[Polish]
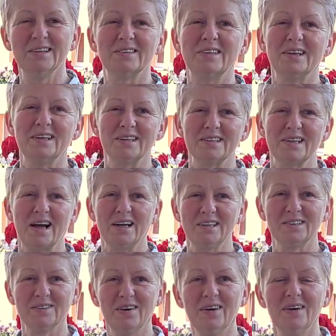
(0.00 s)
Tutaj jest
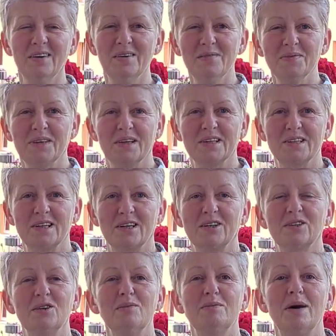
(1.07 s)
hasło, że
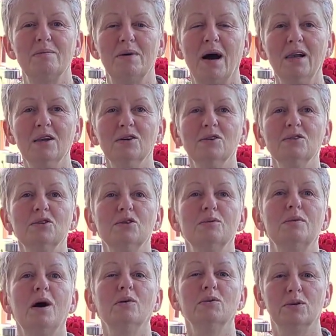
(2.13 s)
kto ma balkon, to
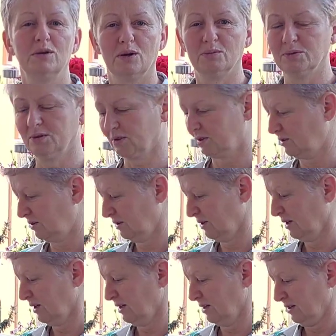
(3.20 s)
ma urlop. No to
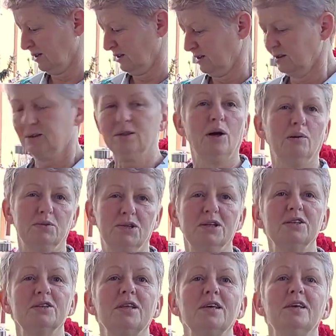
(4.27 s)
dobrze,
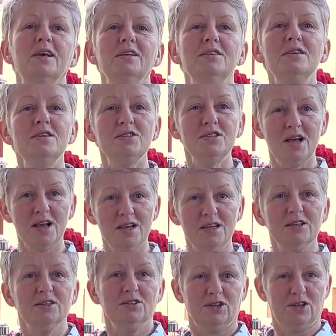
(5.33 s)
to taki
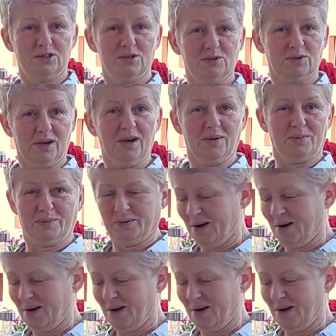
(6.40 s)
niedzielny dzień urlopu.